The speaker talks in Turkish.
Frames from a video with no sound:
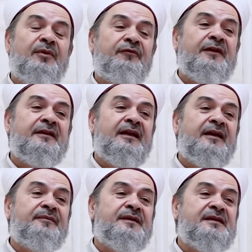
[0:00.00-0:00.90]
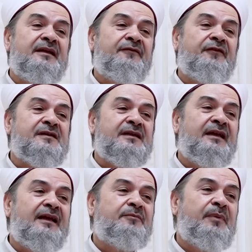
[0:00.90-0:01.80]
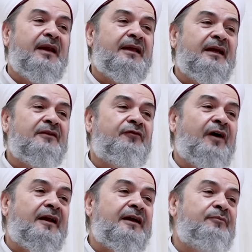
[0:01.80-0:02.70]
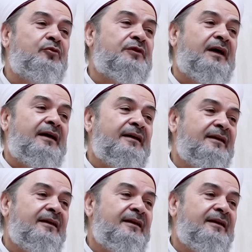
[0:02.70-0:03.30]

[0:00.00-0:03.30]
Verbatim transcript: efendilerimizin fazilet, bereket farkı burada.